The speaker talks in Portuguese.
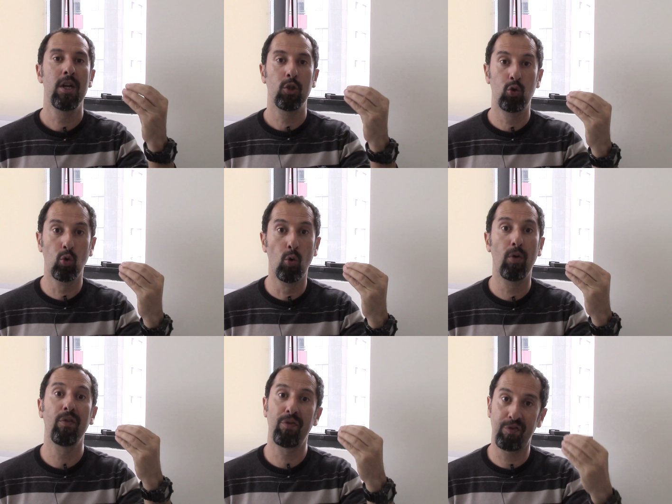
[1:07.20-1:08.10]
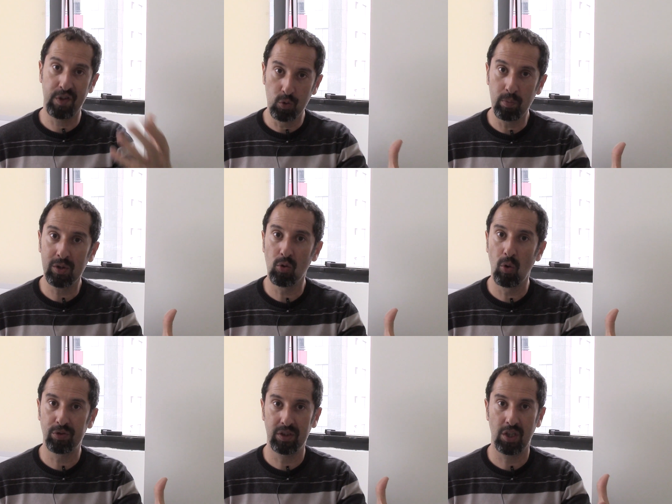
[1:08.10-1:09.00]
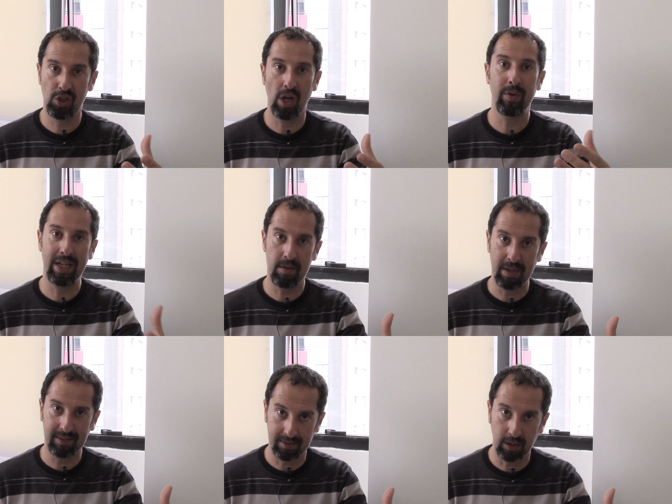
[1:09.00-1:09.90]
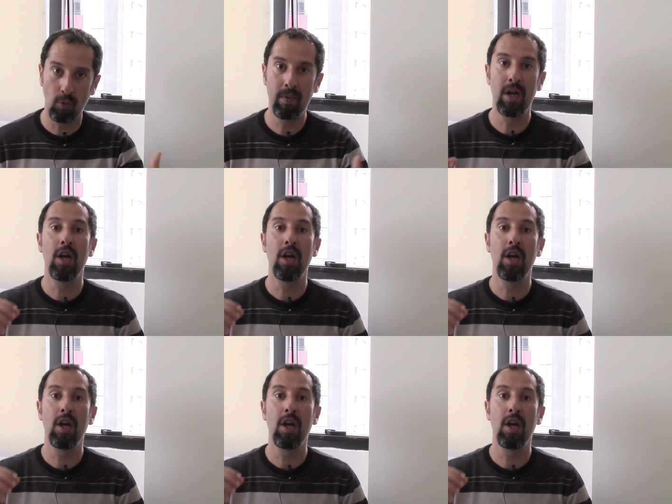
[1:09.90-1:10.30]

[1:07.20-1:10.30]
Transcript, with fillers: do filme do Ghost in the Shell em animação,